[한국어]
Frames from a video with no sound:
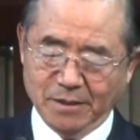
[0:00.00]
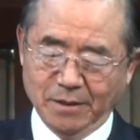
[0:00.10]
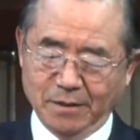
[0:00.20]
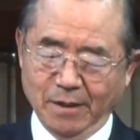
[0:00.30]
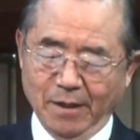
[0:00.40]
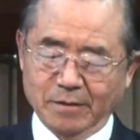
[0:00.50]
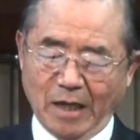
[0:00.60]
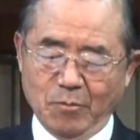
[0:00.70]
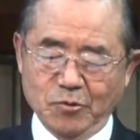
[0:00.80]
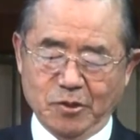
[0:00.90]
이런
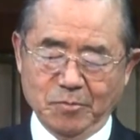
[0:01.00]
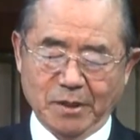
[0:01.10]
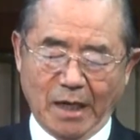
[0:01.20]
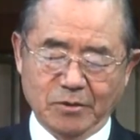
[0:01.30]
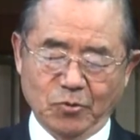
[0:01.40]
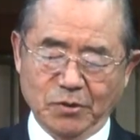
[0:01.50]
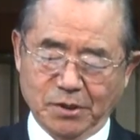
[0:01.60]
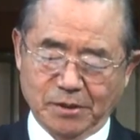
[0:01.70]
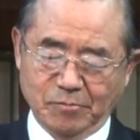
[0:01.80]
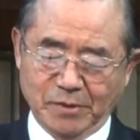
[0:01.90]
자부심을 가지고
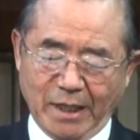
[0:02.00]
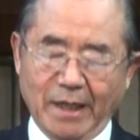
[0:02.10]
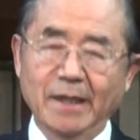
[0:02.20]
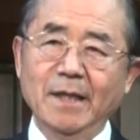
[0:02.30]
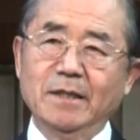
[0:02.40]
있었습니다.